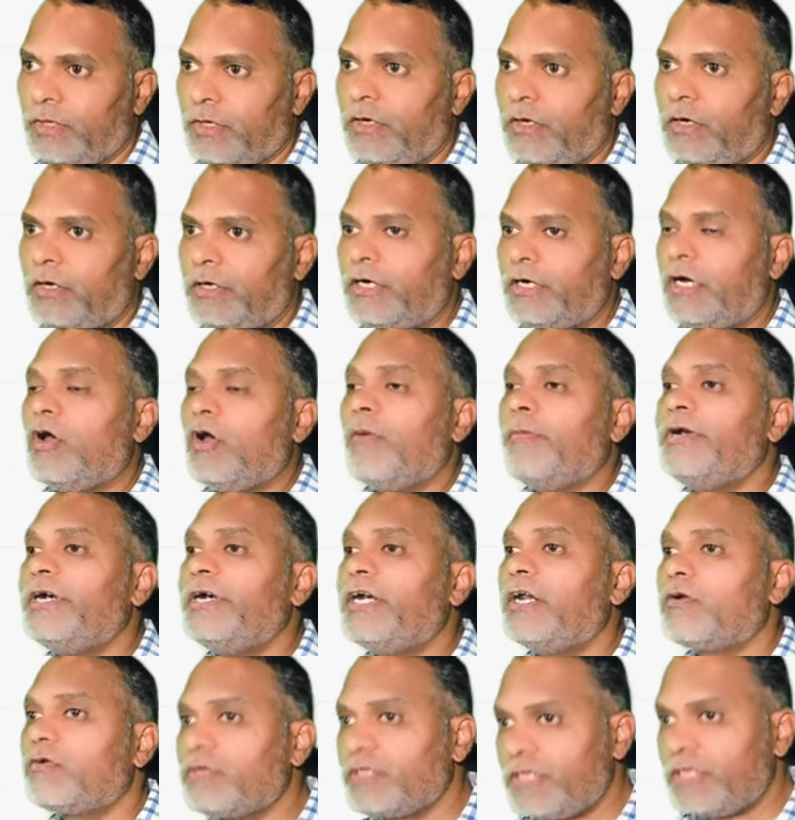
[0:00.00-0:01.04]

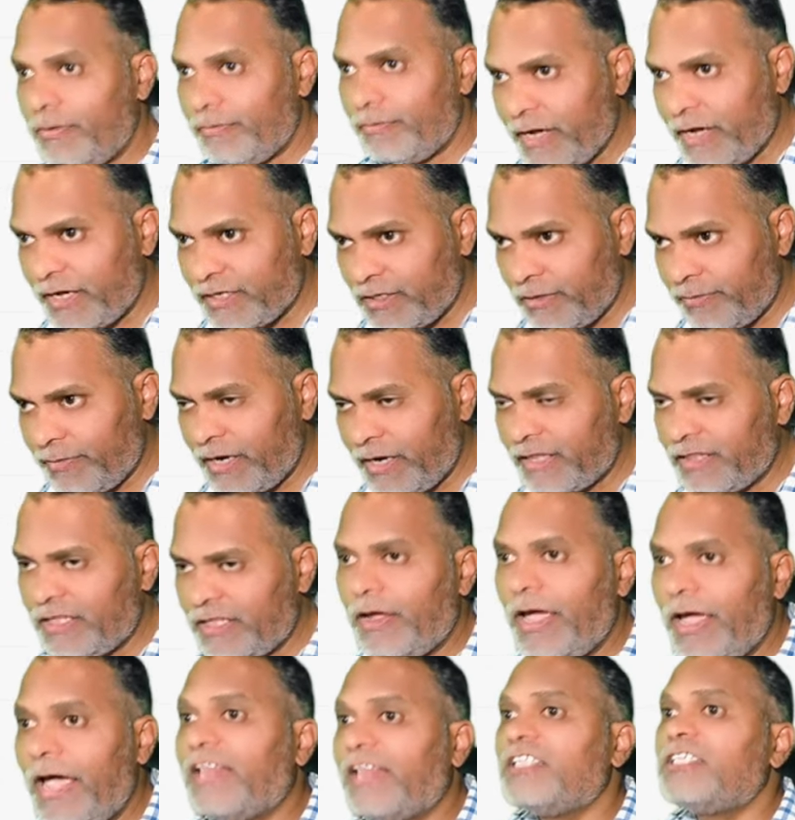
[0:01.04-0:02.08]
डिनोमिनेटर को सेम कैसे बनाते
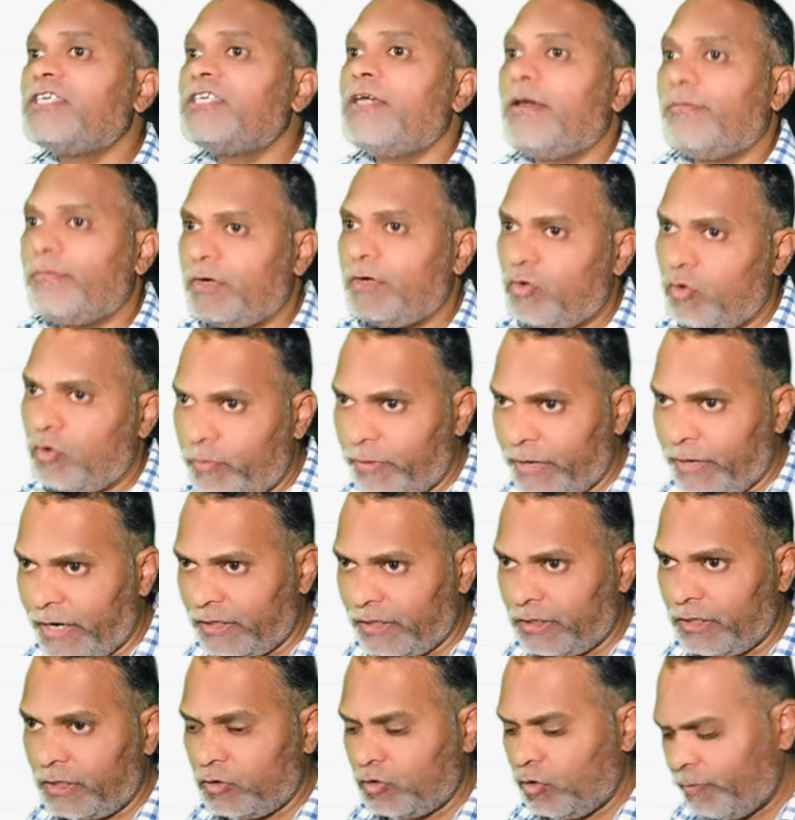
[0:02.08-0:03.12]
हैं एलसीएम के थ्रू
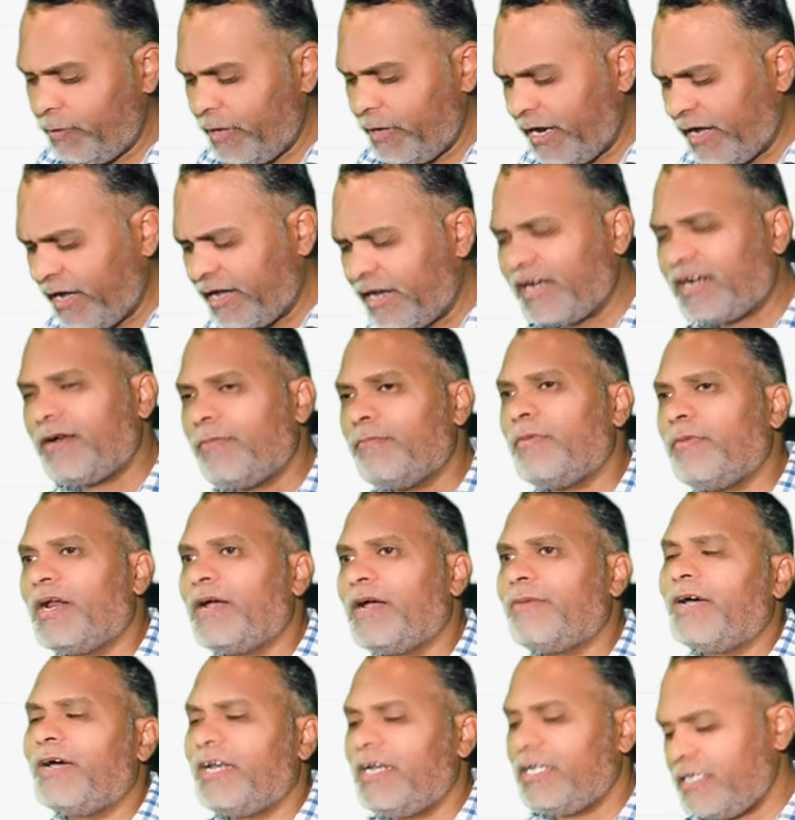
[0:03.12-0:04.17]
बनाते हैं जो भी अलग अलग नंबर है
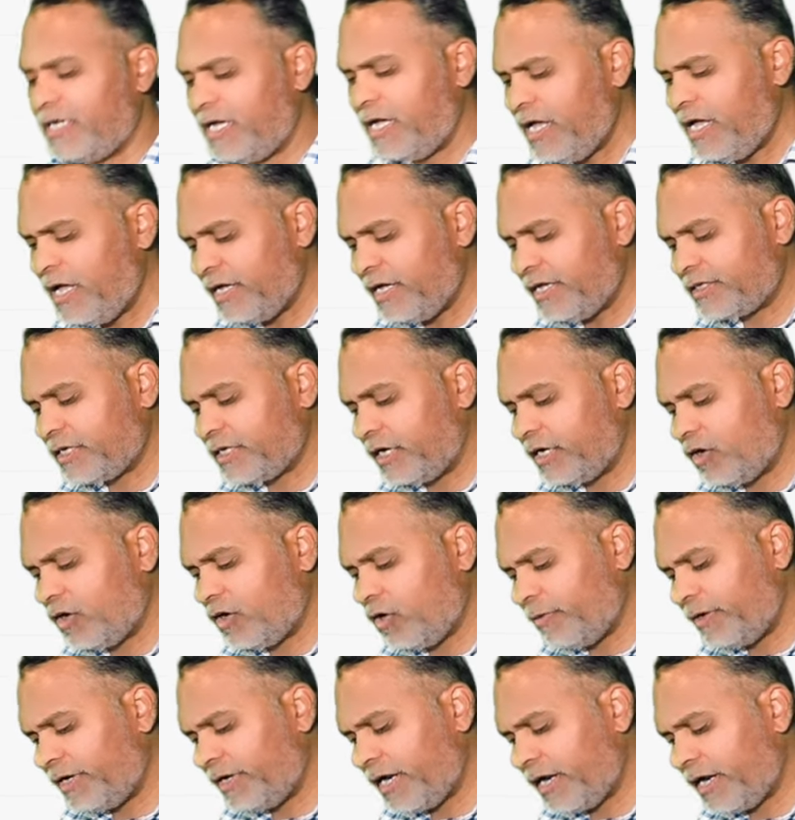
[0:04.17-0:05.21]
मान लीजिए इसका
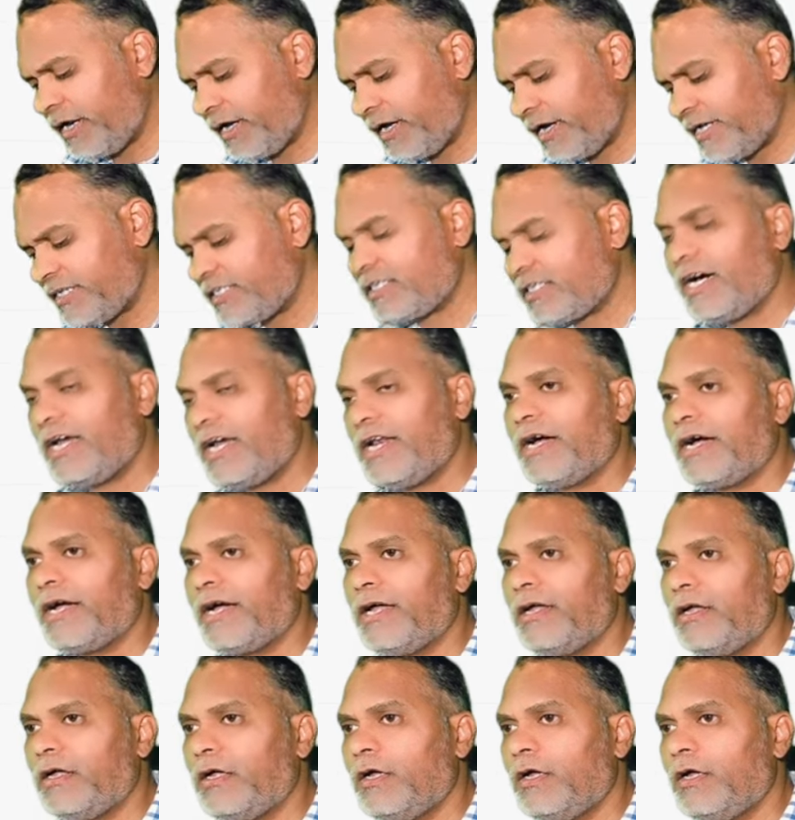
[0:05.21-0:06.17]
डिनोमिनेटर अलग है इसका अलग है